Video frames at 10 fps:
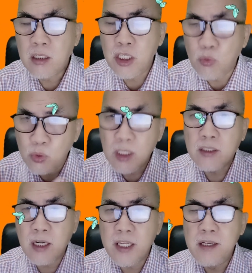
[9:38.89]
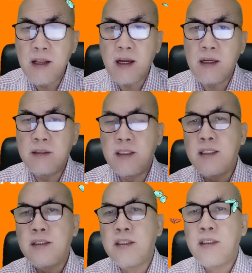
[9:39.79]
itu yang terindah
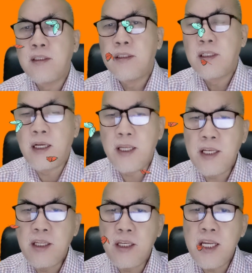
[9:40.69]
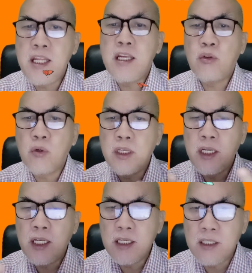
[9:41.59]
ya Nah, ini ini yang Tuhan
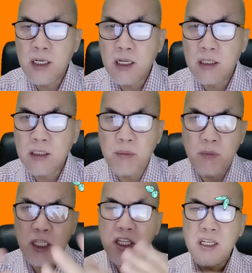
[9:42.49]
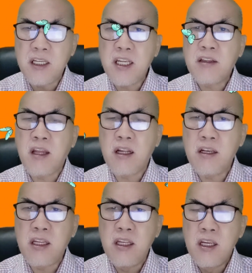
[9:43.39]
ingin ajarkan. Tetapi ketika kita di,